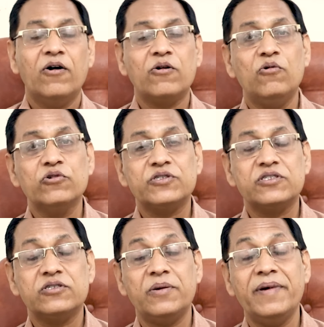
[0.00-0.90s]
और उस
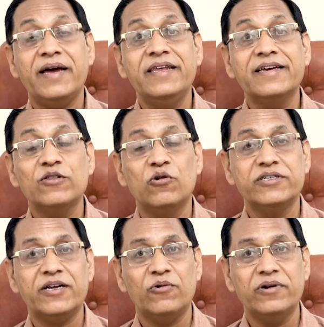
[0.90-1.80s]
समय यानी कि
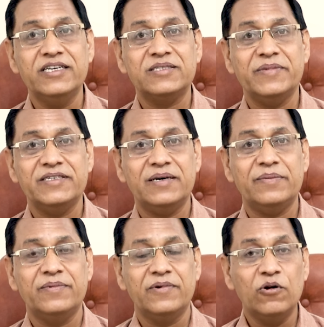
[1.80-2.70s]
2019 में जब